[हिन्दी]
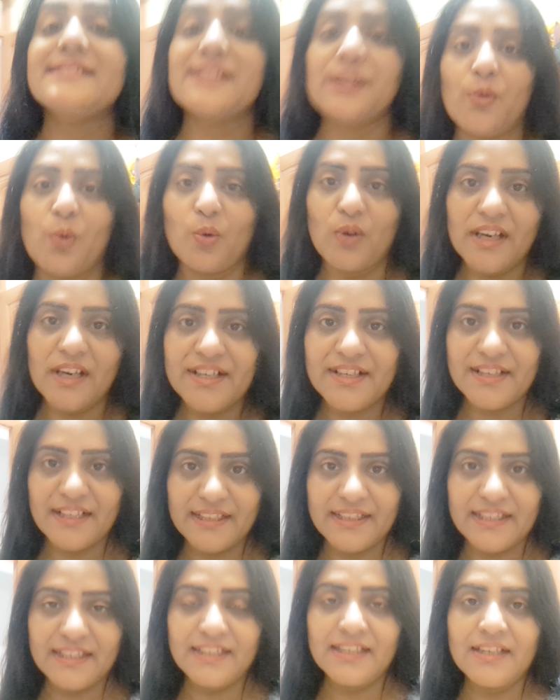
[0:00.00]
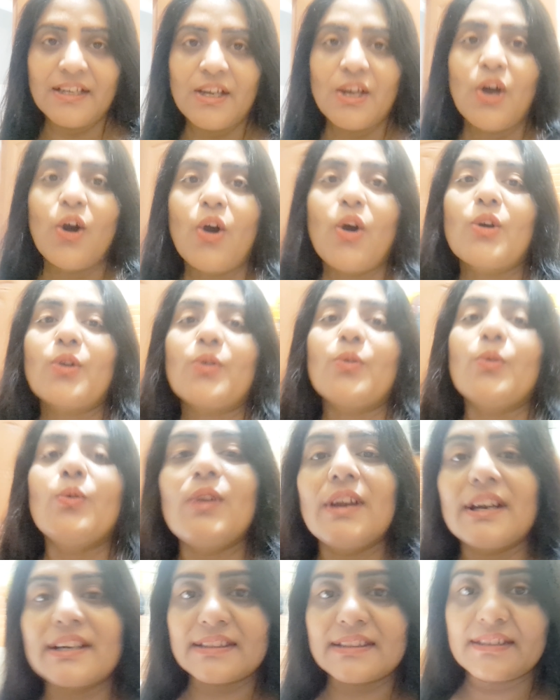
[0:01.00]
इसे उलट रही थी और
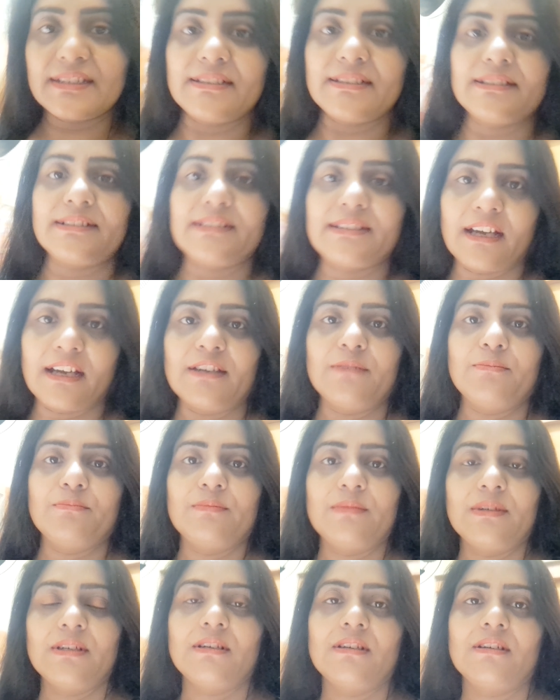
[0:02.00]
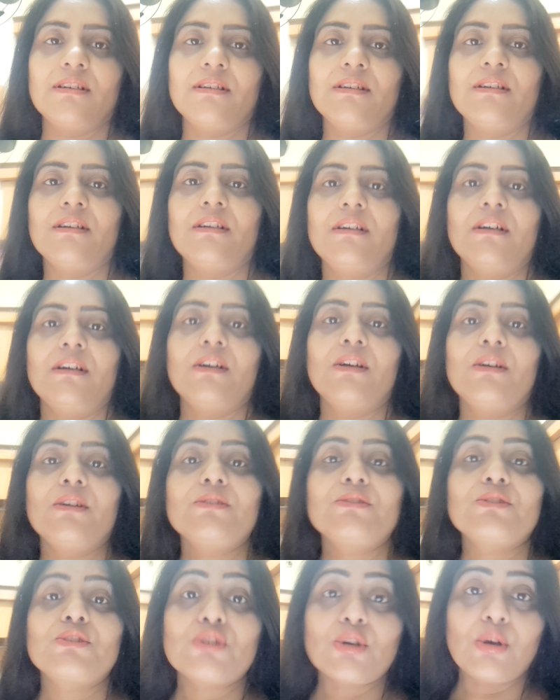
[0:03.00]
उलटते टाइम
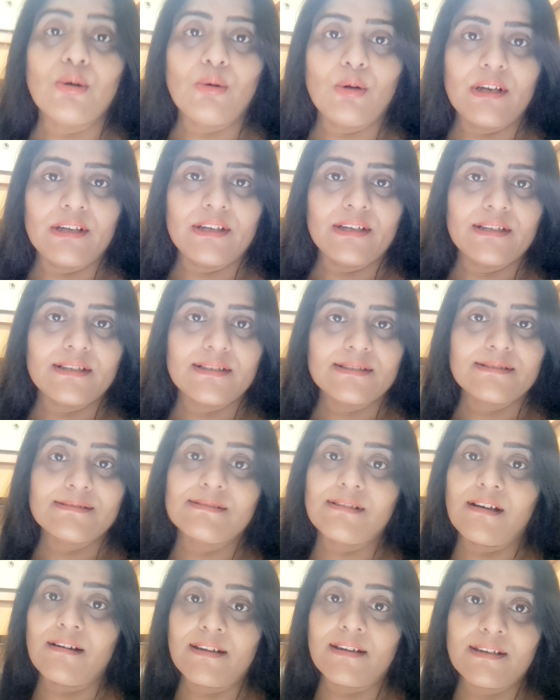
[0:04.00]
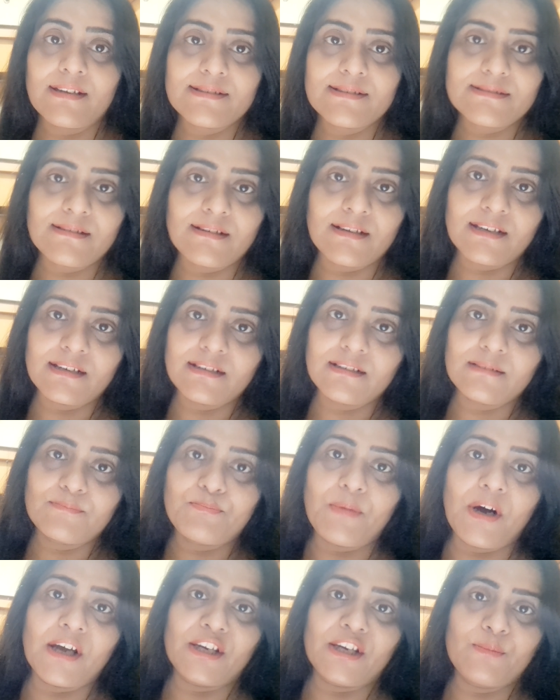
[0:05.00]
छोले सारे के सारे
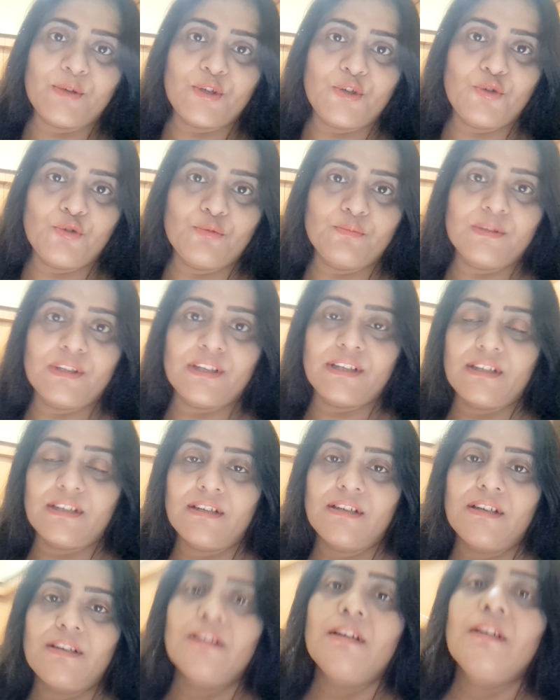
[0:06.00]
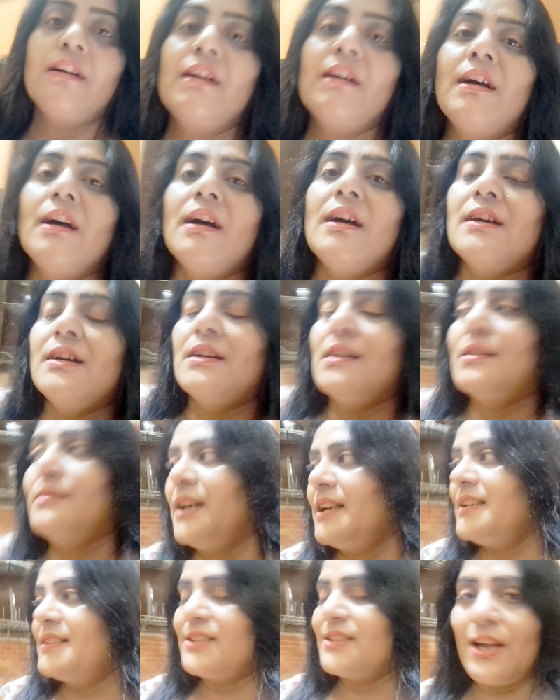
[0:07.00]
पानी में डूब
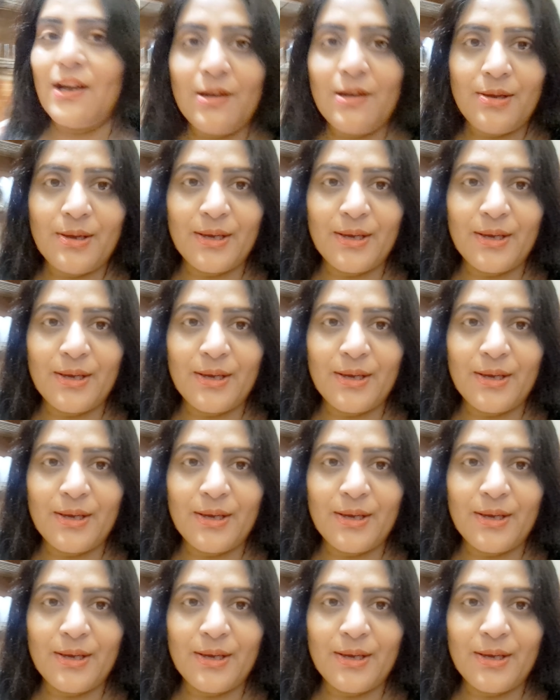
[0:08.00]
गए ऐसा